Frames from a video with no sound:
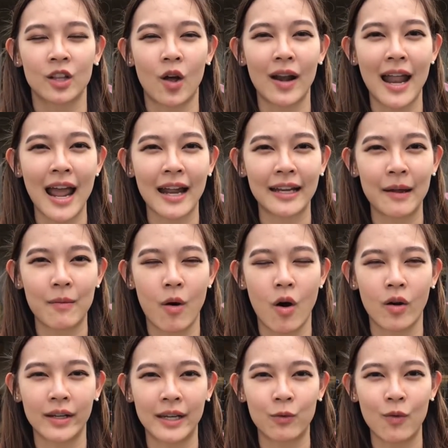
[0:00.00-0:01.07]
ตอนแรกเนี่ยหมอ
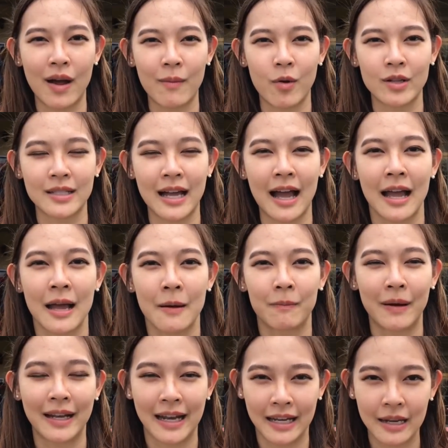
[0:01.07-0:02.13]
คิดว่าหมอจะ
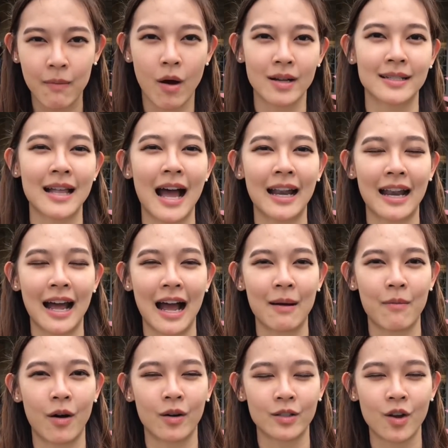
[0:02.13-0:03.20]
ไปเรียนที่บอสตันนะ
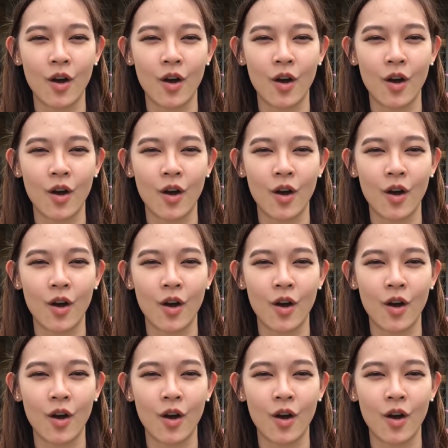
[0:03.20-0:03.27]
คะหมอ